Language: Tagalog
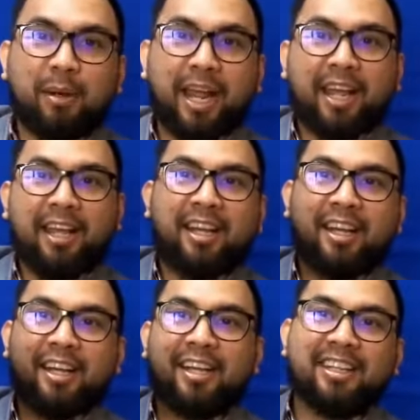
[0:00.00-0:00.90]
Pre,
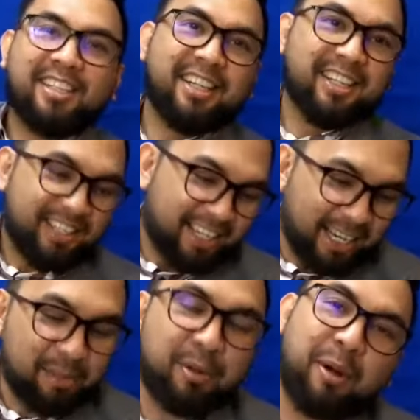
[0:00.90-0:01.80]

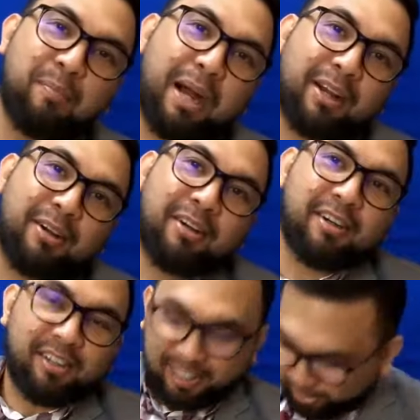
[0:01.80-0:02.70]
alam mo, ang bag
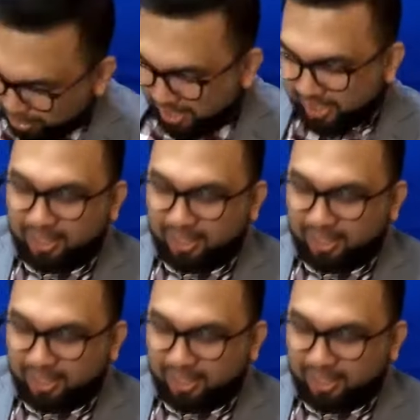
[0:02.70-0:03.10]
ko, eto lang